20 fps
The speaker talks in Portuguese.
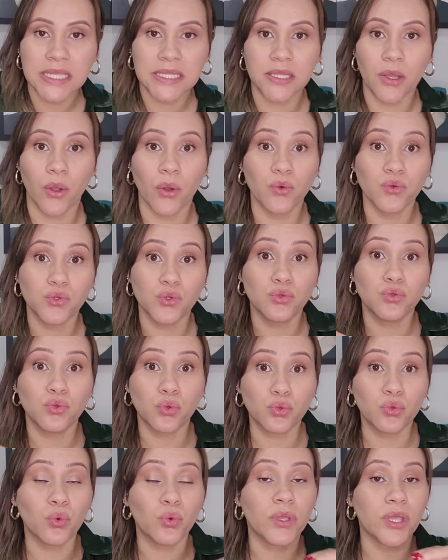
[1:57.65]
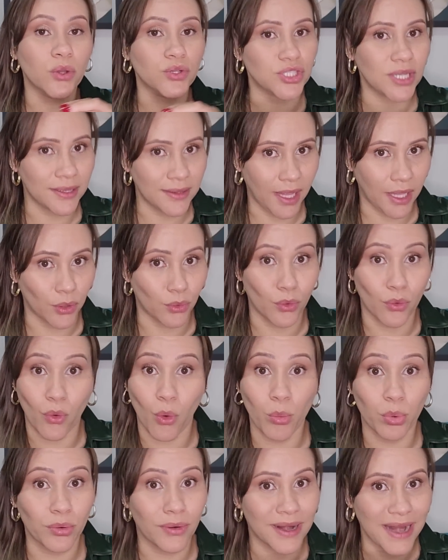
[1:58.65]
Então eu uso tudo que eu já tenho, não
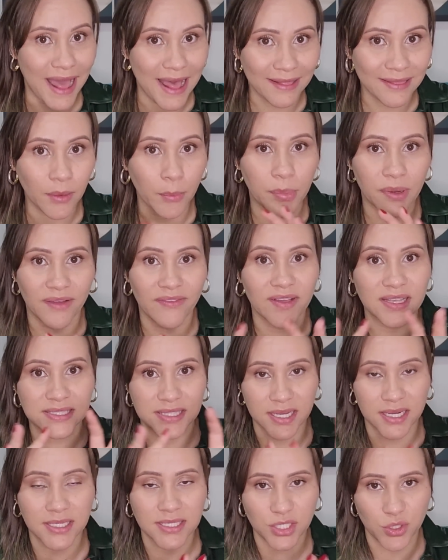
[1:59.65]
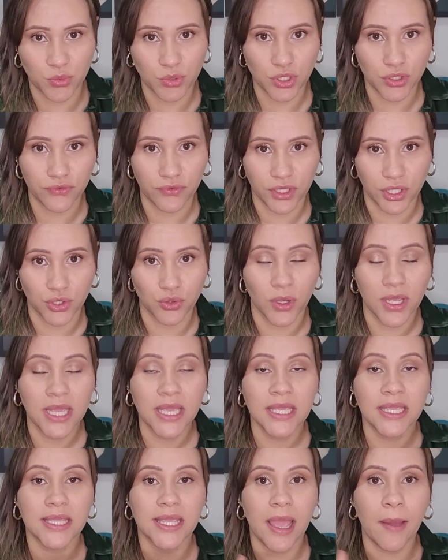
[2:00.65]
compro nada pra fazer esse tipo de vídeo.
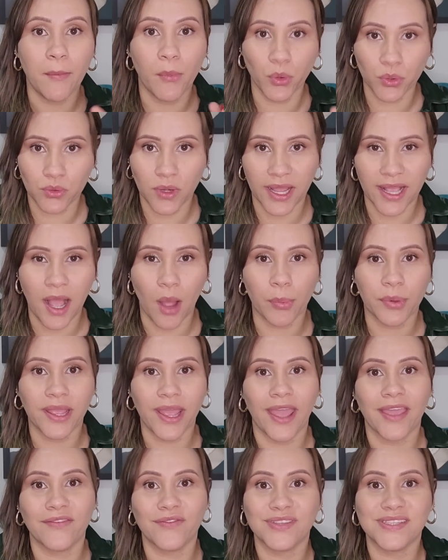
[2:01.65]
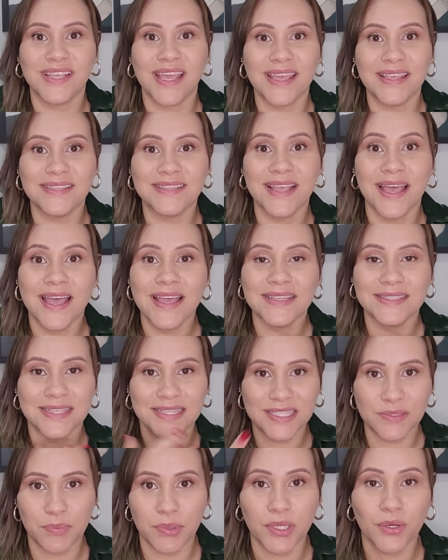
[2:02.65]
E é muito legal porque aí vocês
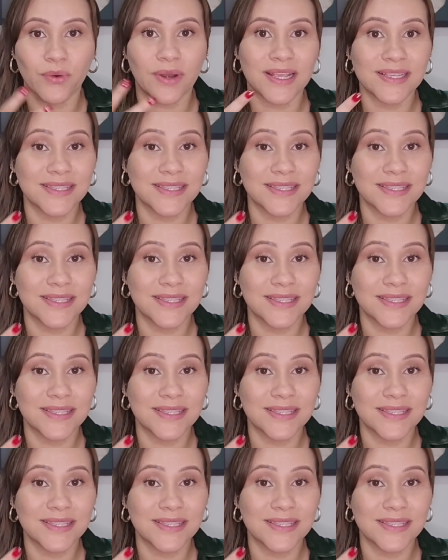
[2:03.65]
se inspiram